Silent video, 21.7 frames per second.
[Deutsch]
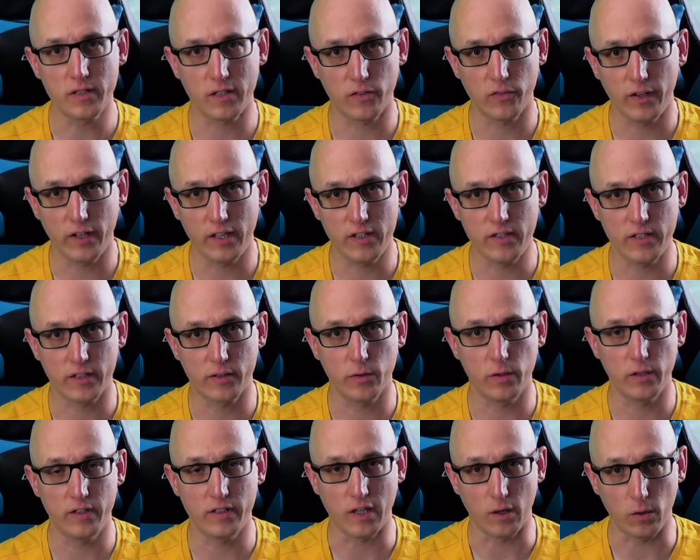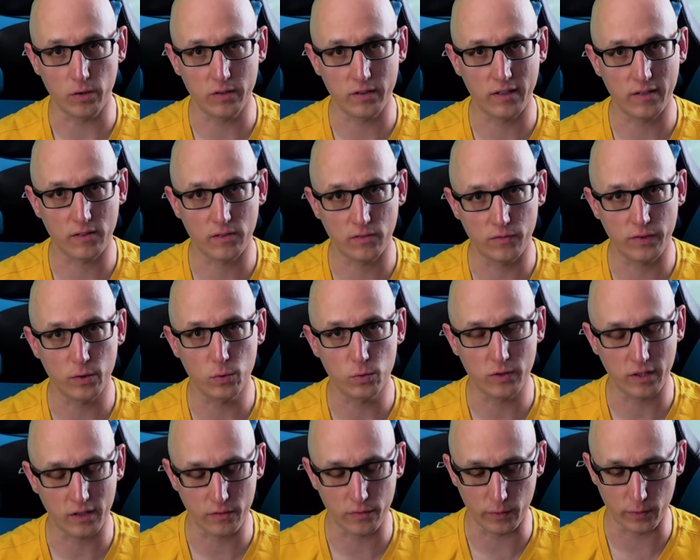Das werde ich natürlich auch testen, wie
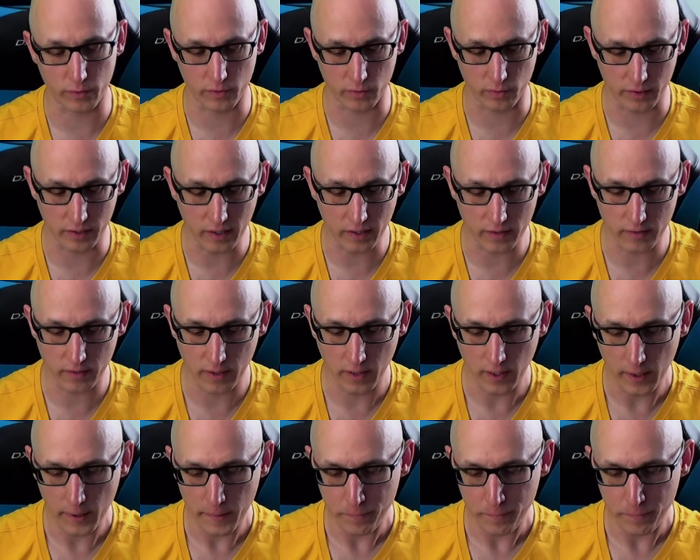gut das funktioniert.